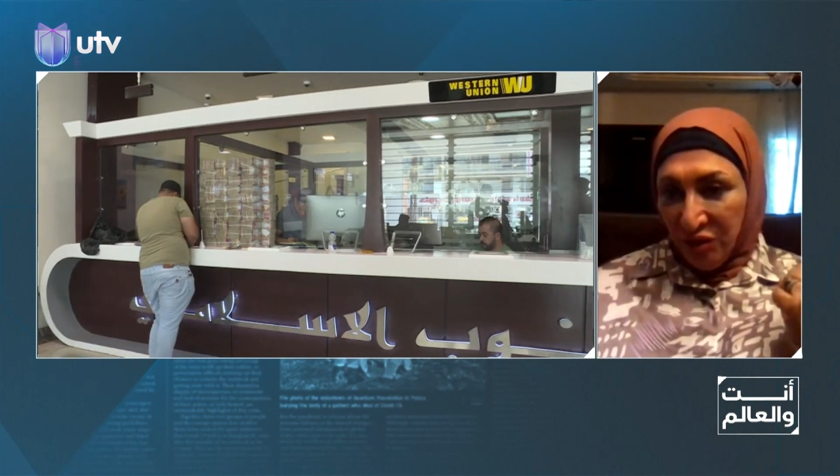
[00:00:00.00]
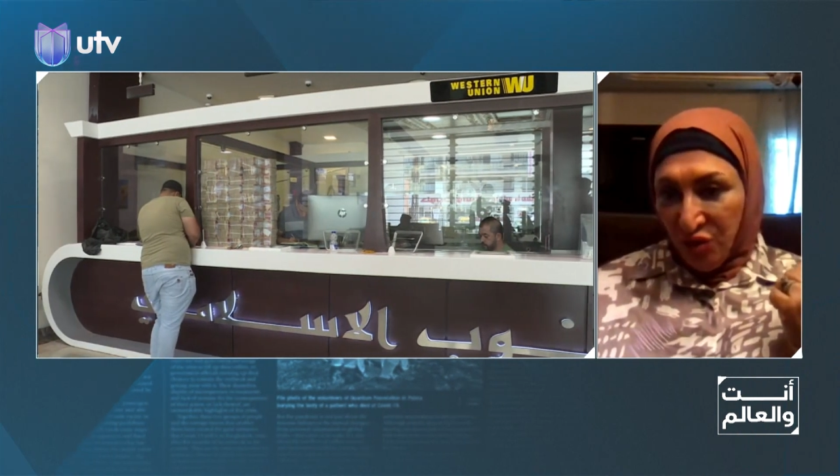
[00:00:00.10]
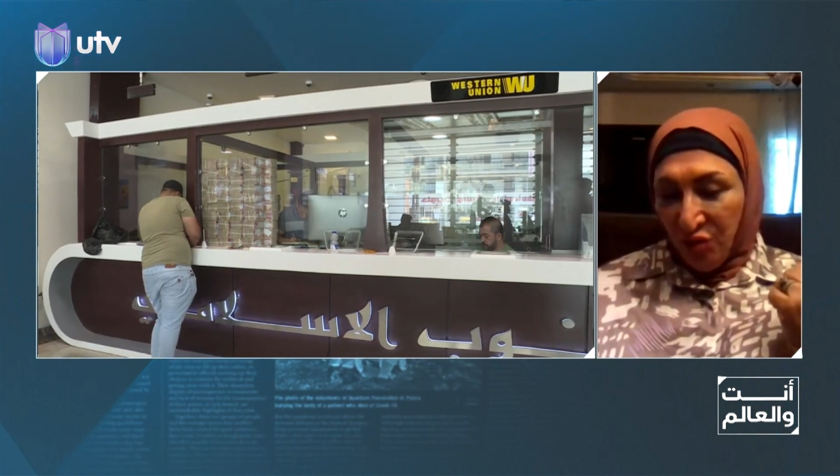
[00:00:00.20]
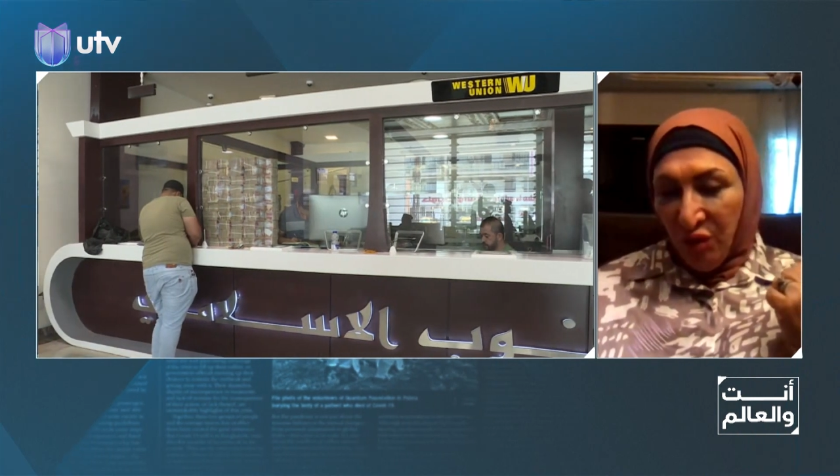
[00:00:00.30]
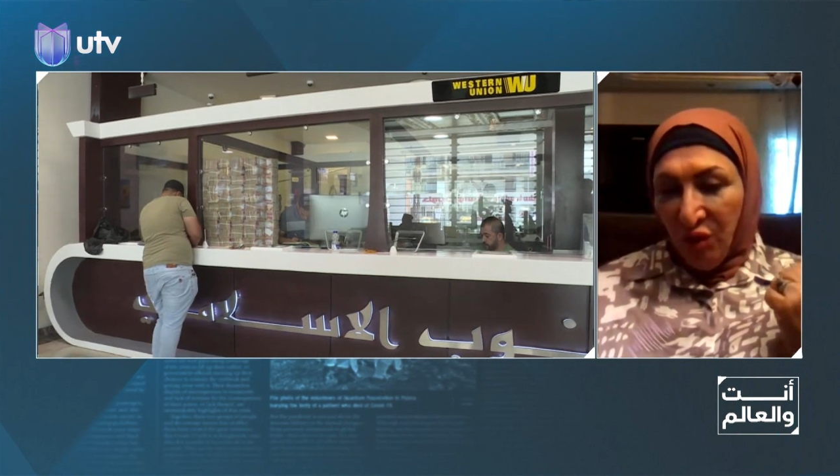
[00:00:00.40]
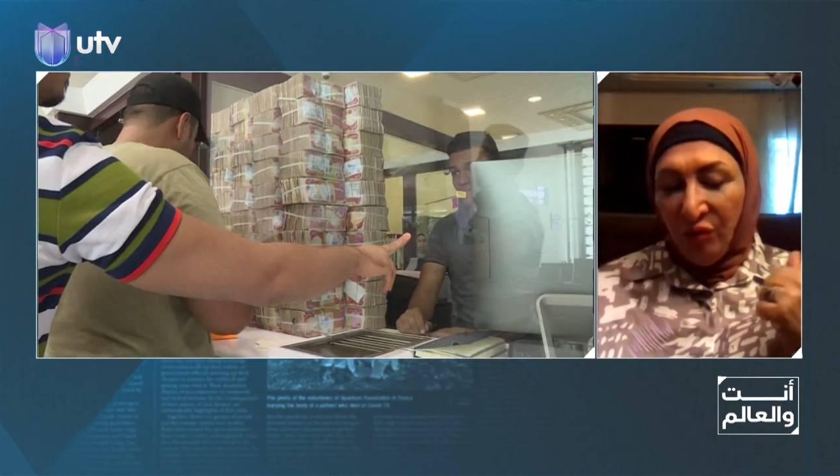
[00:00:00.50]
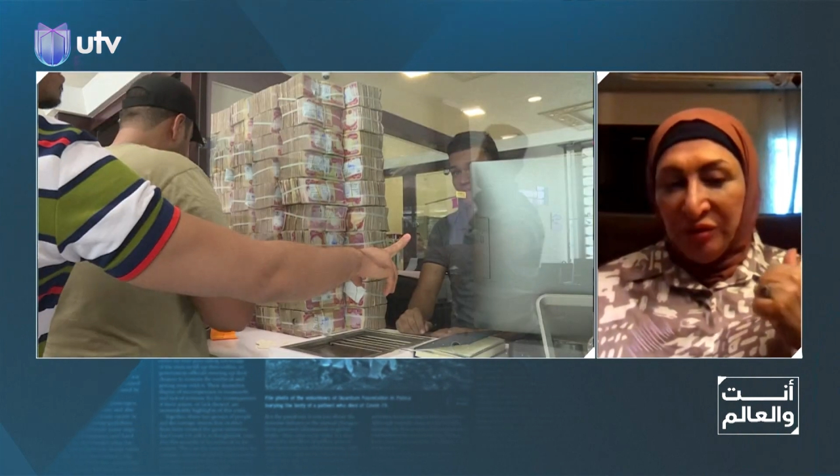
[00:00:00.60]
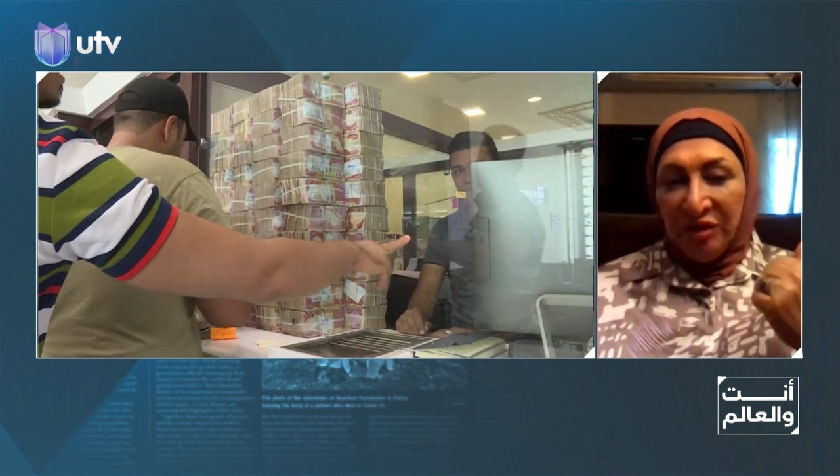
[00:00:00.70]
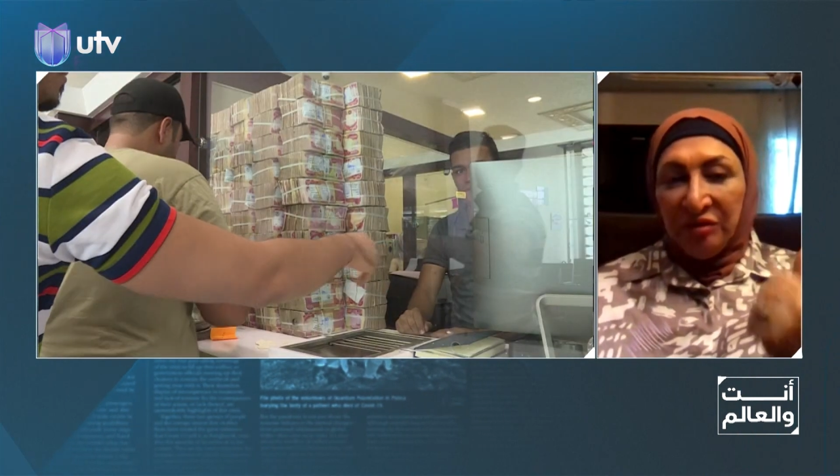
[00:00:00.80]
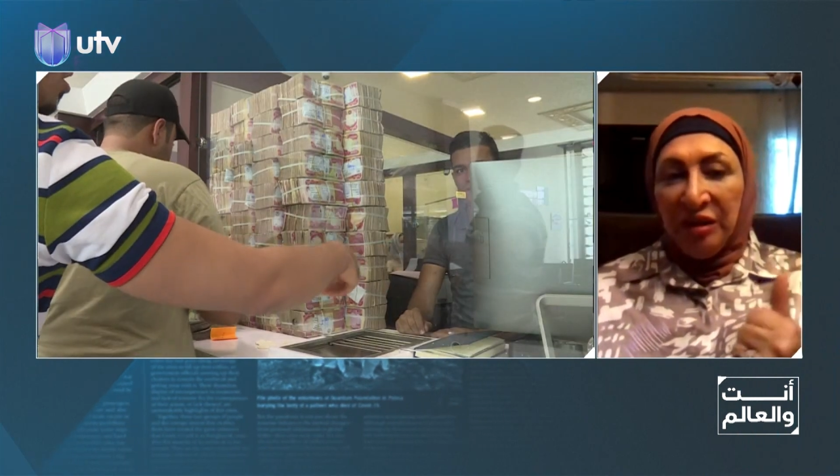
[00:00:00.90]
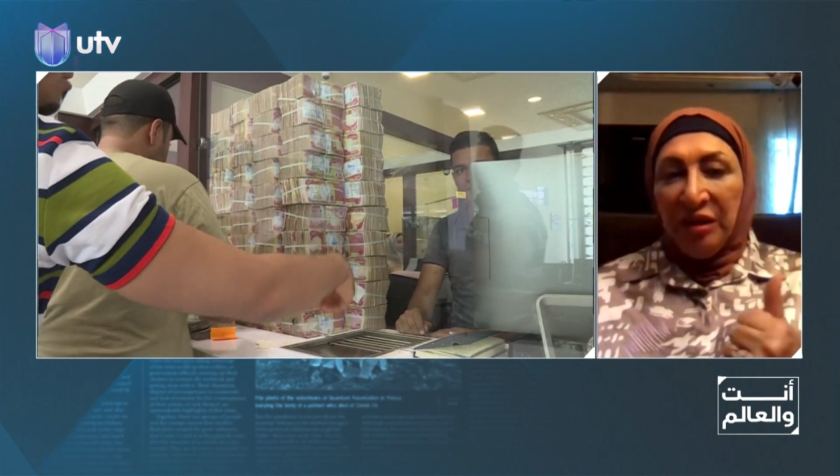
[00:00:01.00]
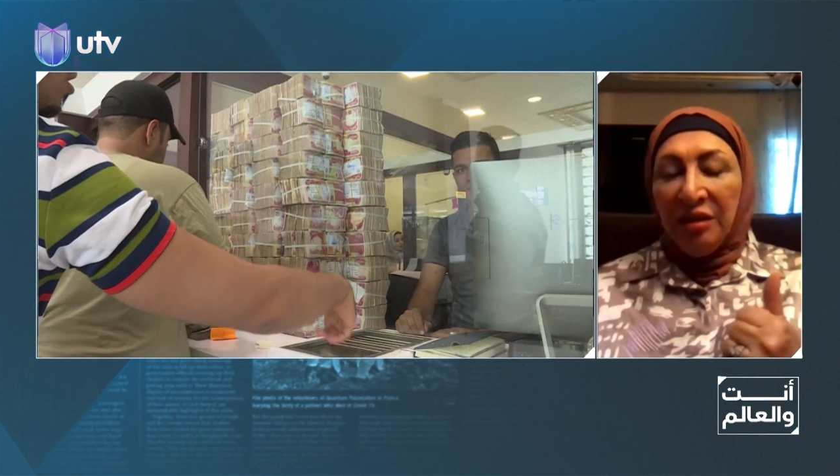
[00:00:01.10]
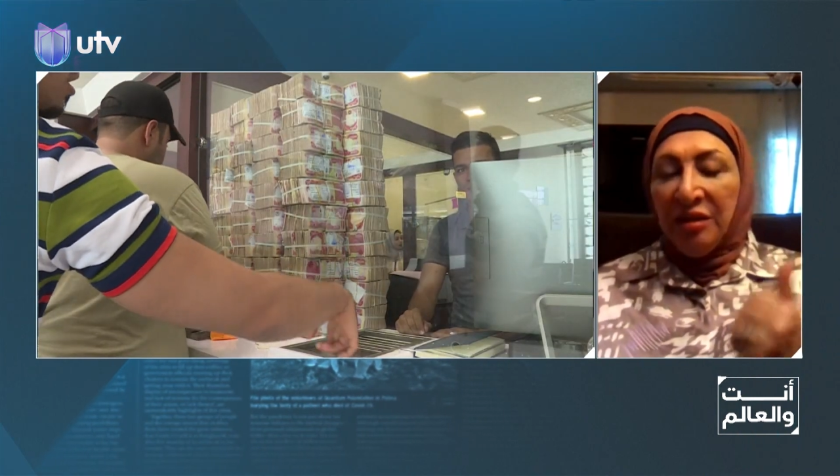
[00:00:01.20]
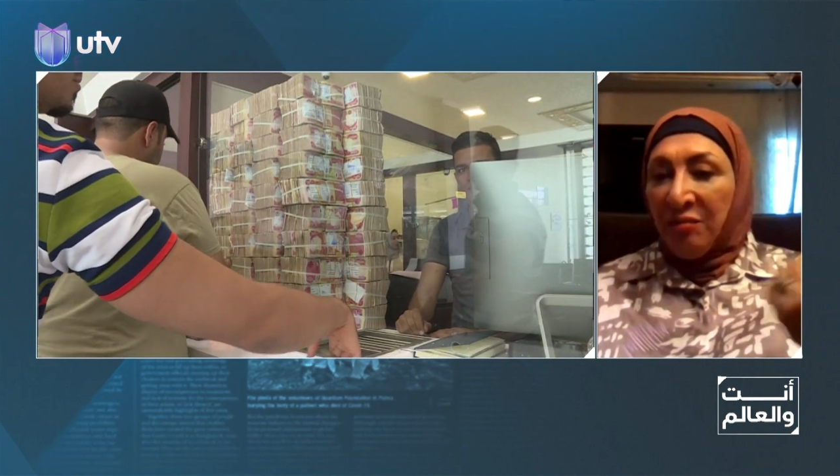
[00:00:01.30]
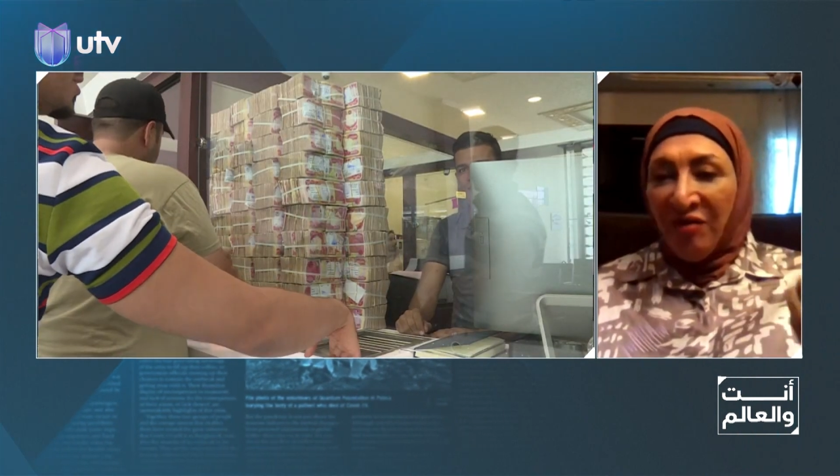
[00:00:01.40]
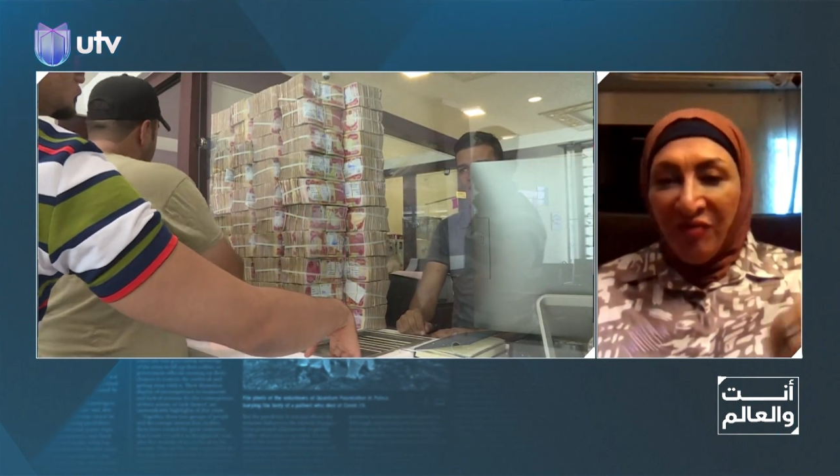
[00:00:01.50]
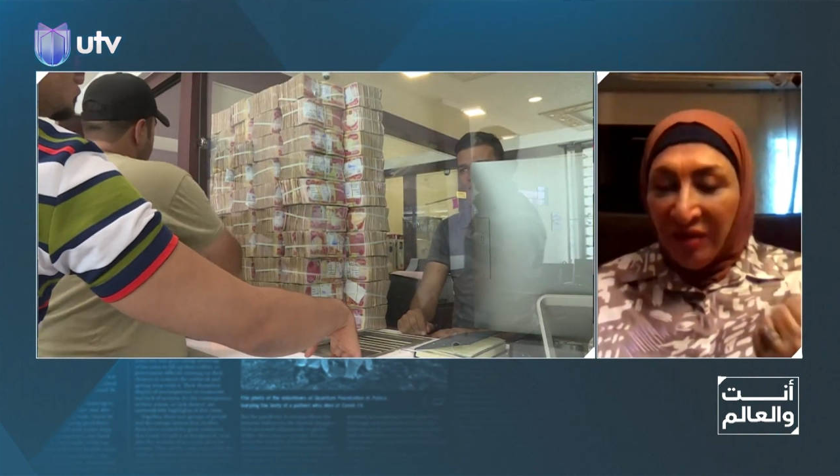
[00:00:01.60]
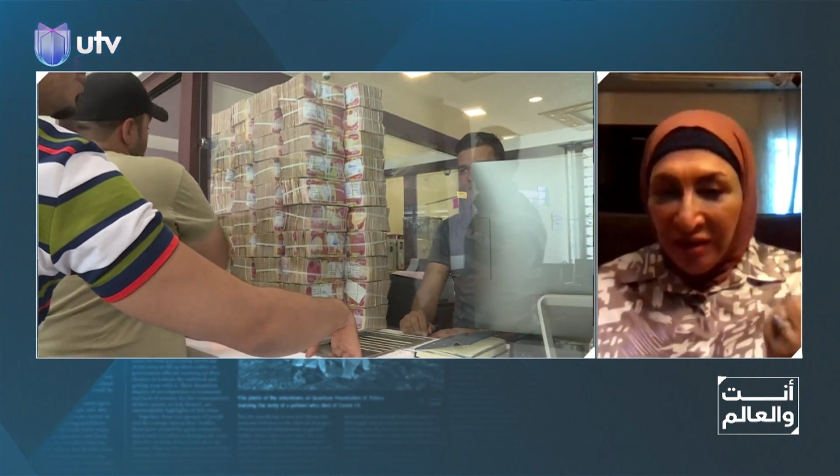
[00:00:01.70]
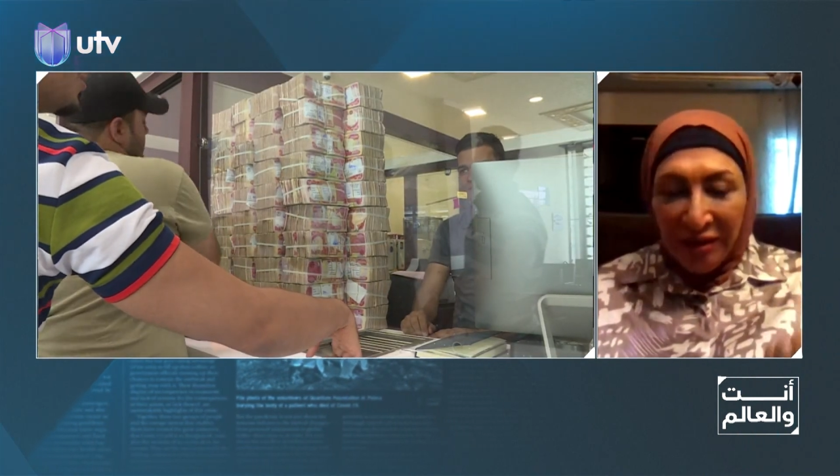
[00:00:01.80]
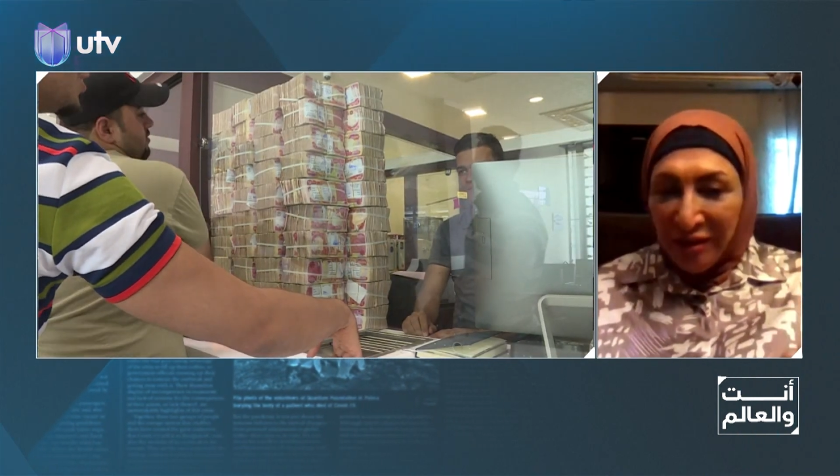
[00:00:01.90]
سوما وتعطيه إذا ما
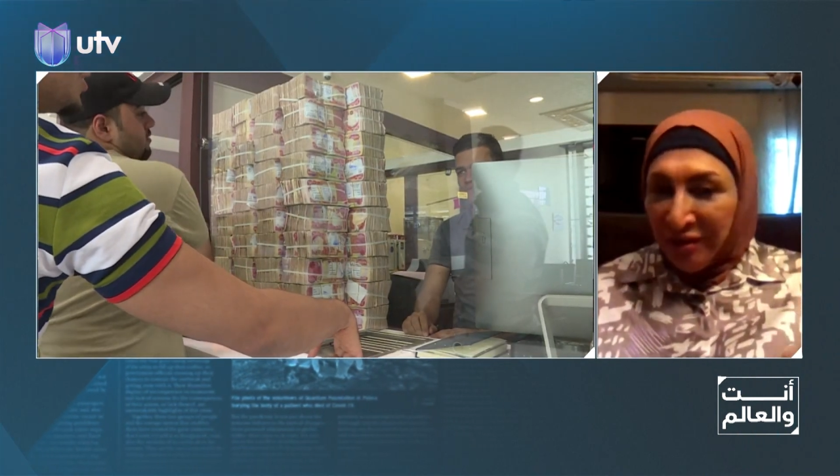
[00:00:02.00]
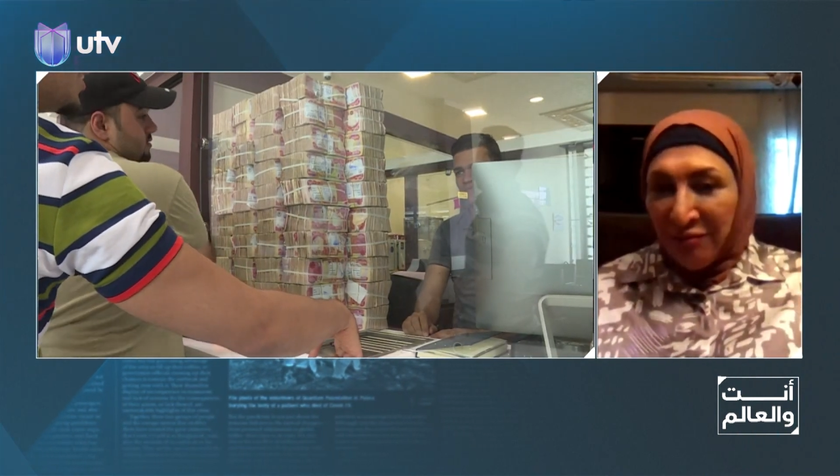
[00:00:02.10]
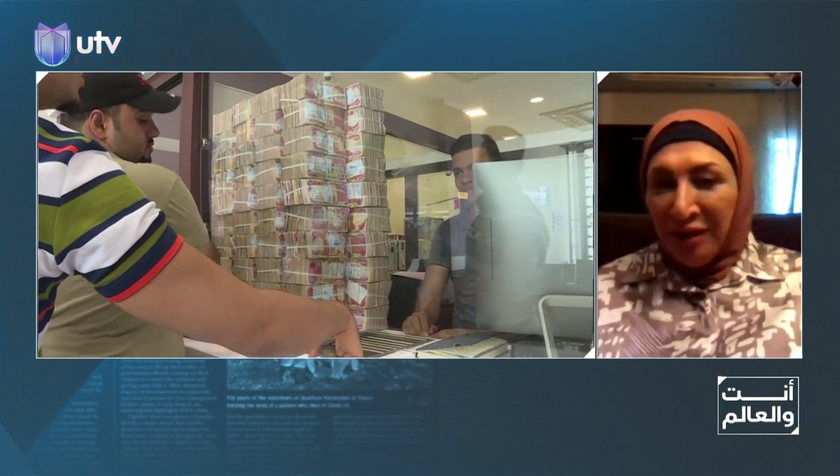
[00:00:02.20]
فرق الإقليم